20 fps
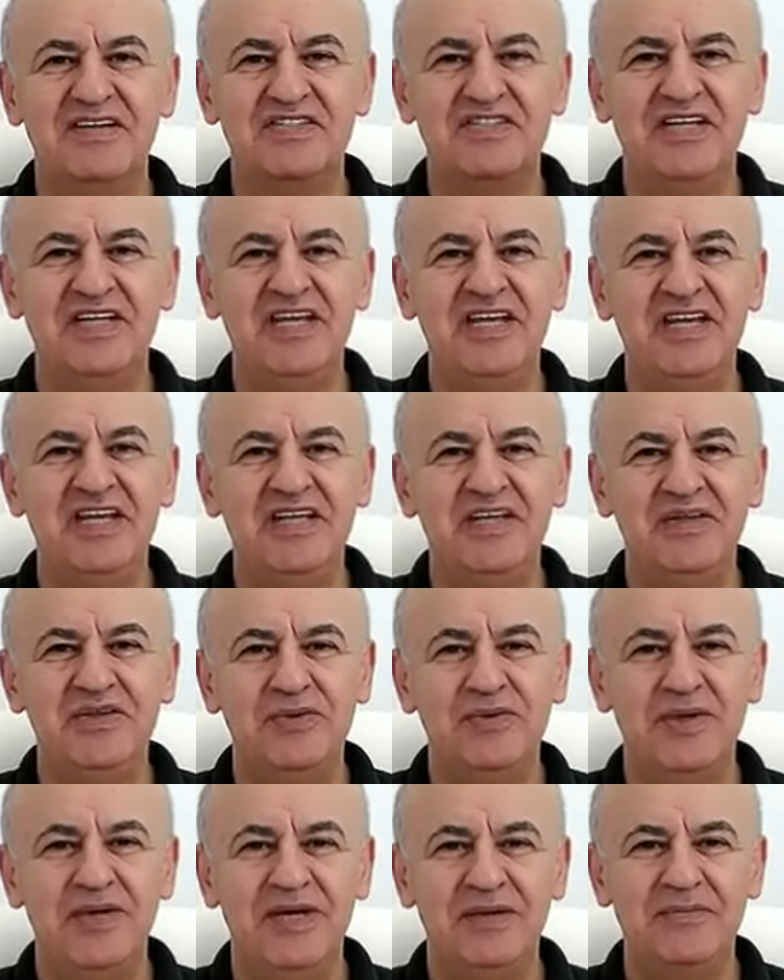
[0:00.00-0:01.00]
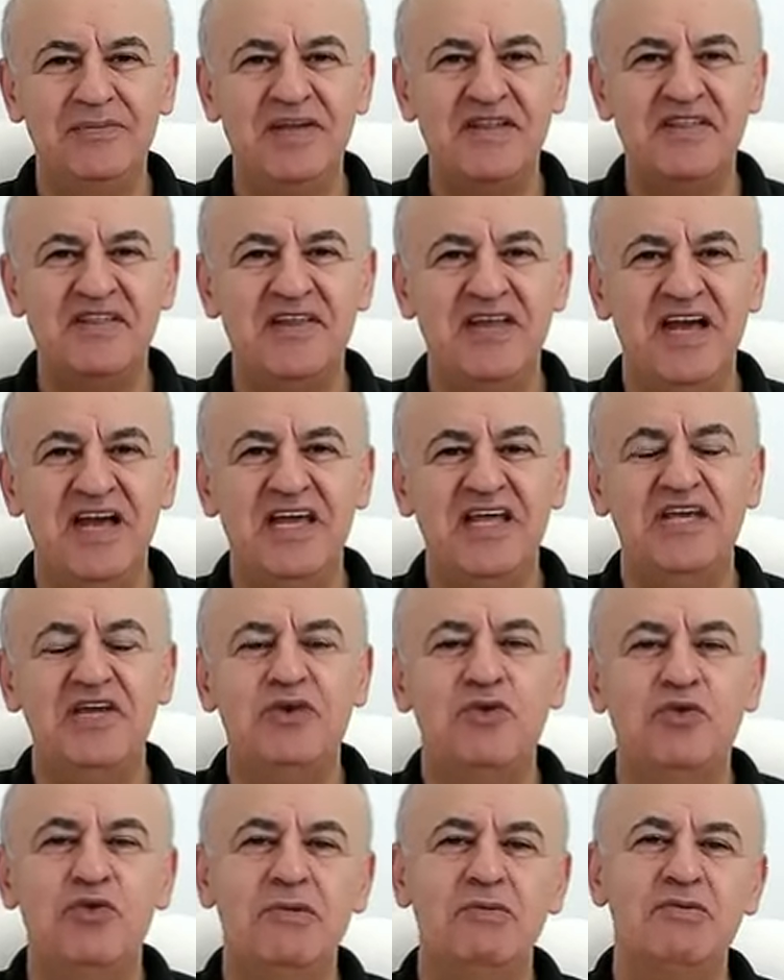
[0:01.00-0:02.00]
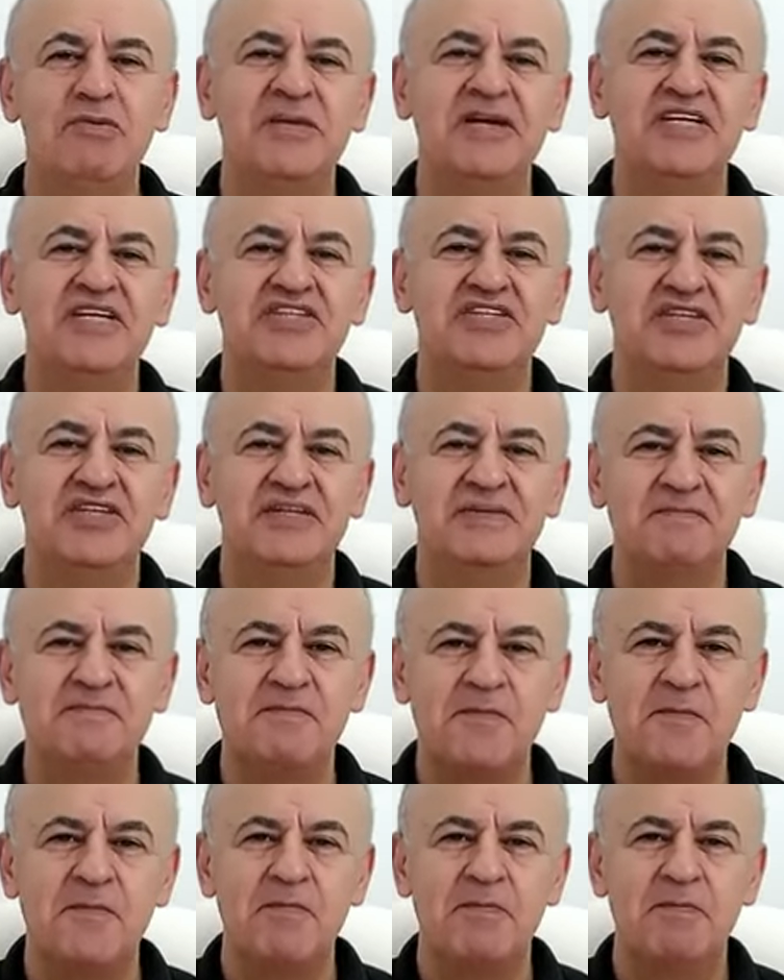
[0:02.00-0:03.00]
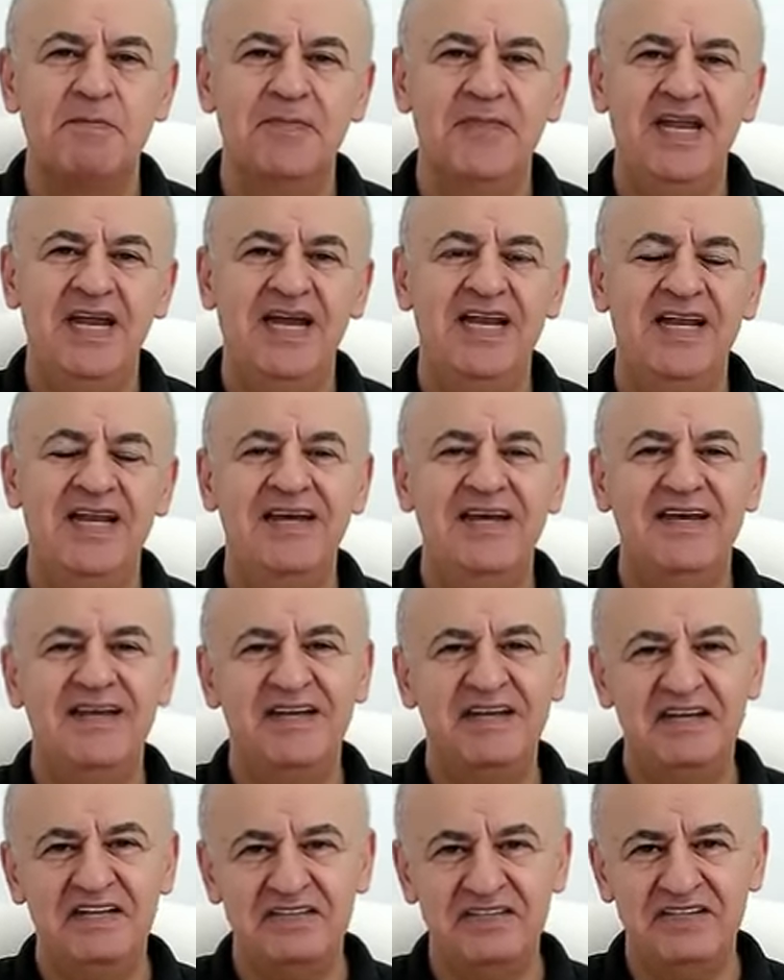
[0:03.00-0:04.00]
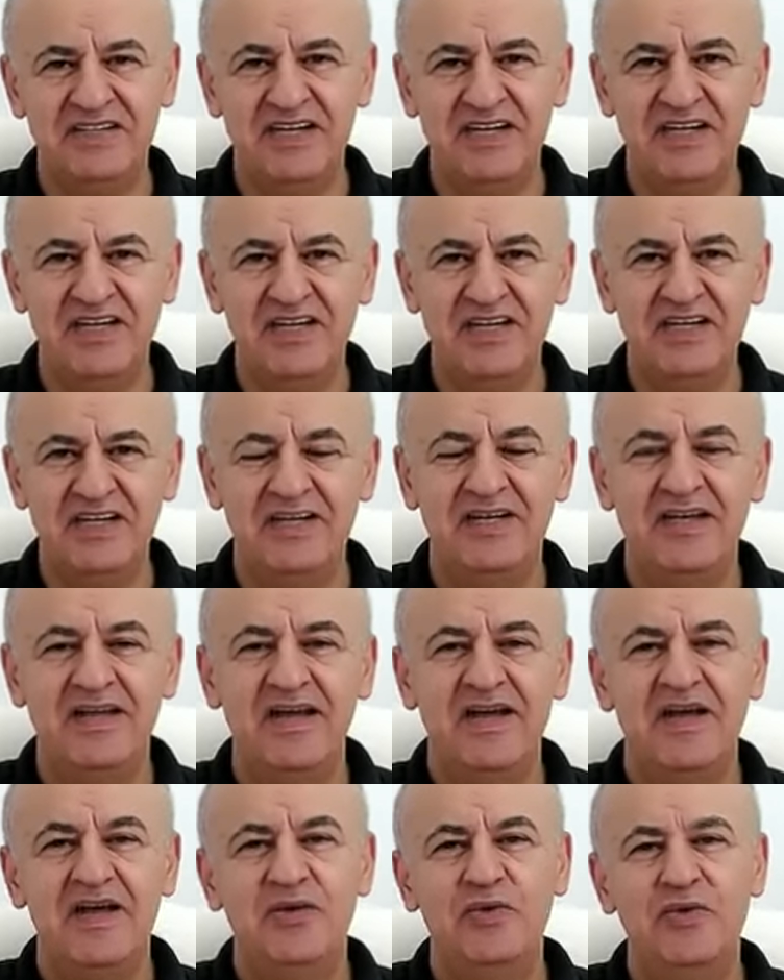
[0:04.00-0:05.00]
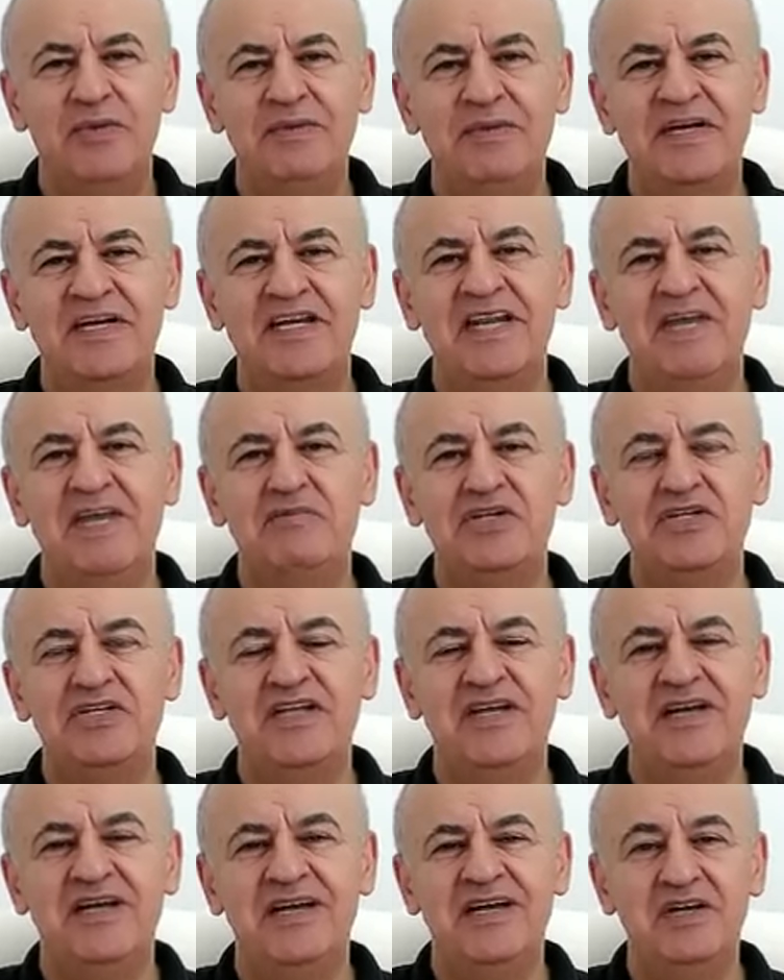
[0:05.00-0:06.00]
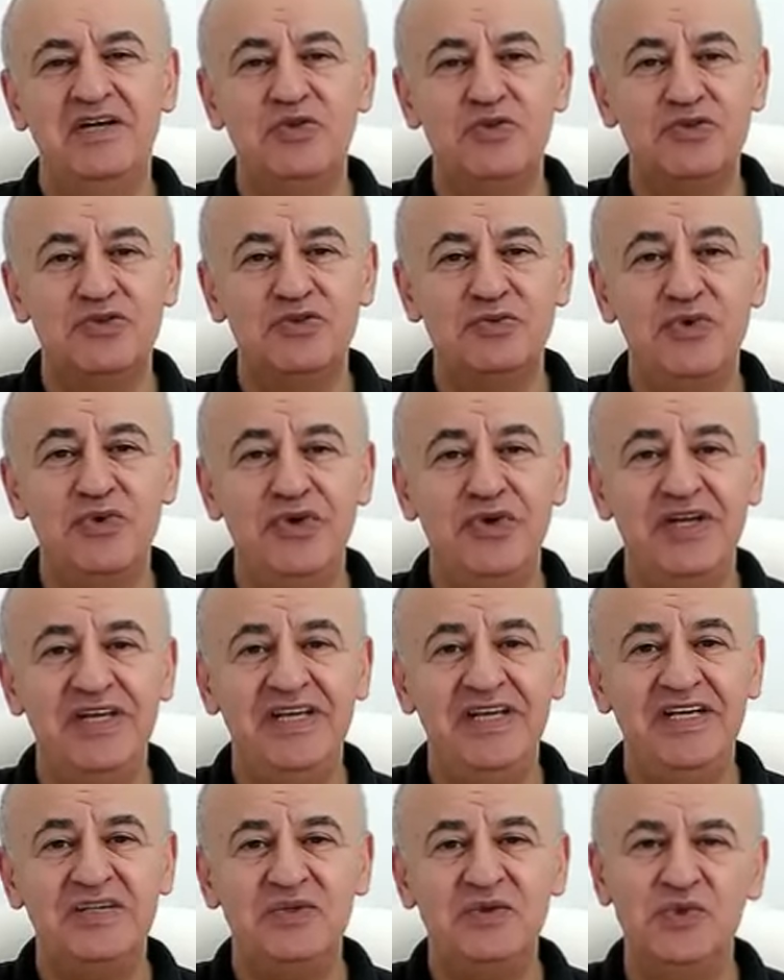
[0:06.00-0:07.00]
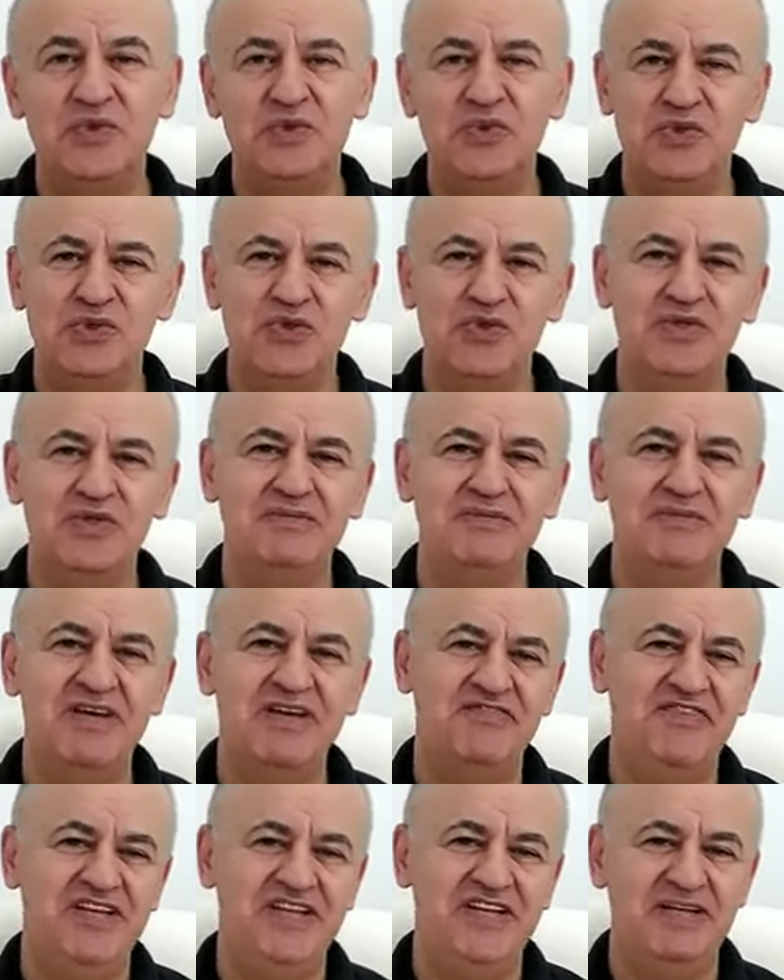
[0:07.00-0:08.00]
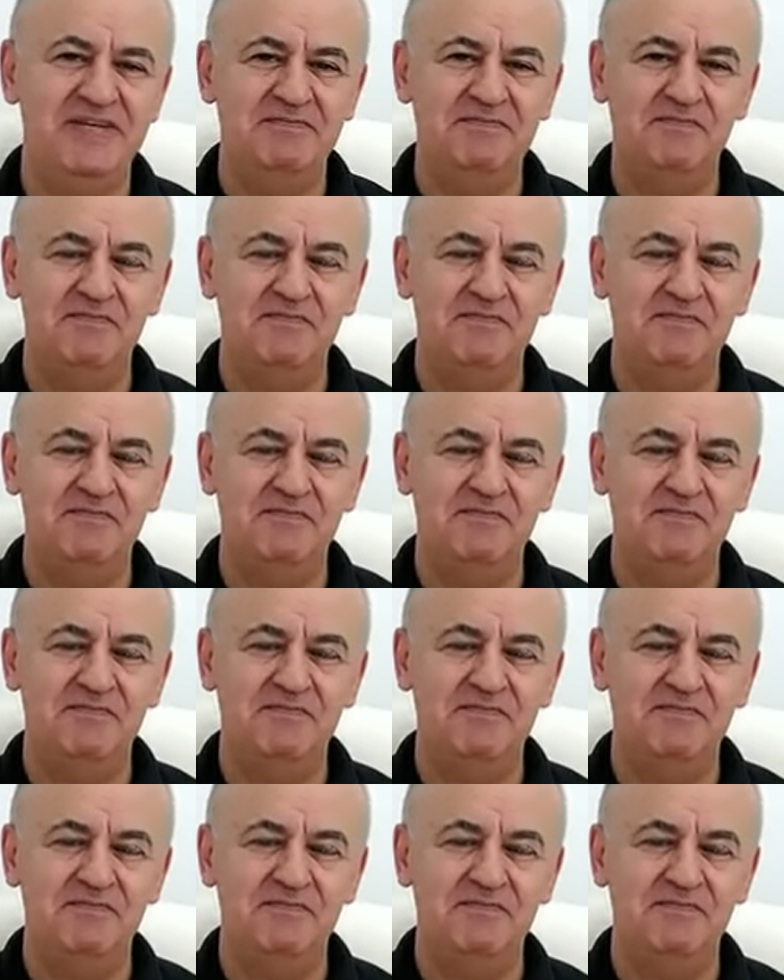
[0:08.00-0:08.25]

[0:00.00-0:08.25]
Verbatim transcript: جديد وبث حي ومباشر على قناة الطريق وبرنامجنا الأسبوعي كنوز مخفية